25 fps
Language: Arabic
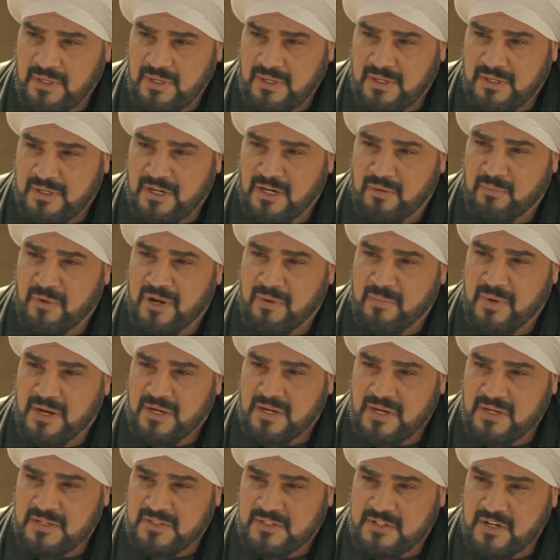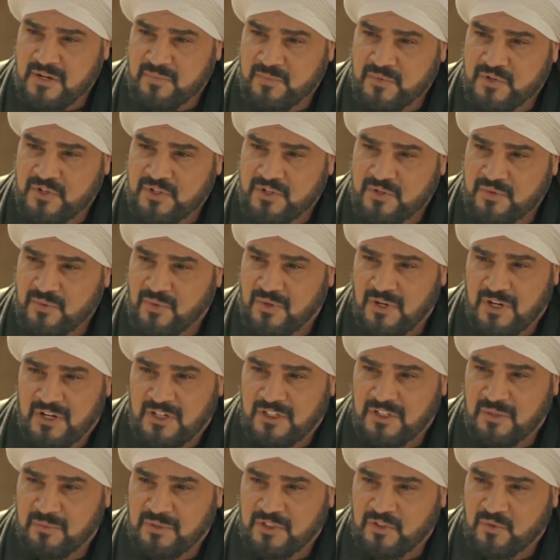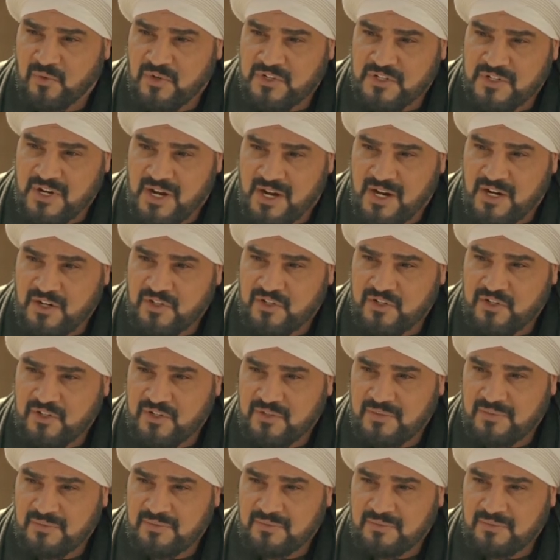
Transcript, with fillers: إن المال ما يتجسمش والأرض ما تتوزعش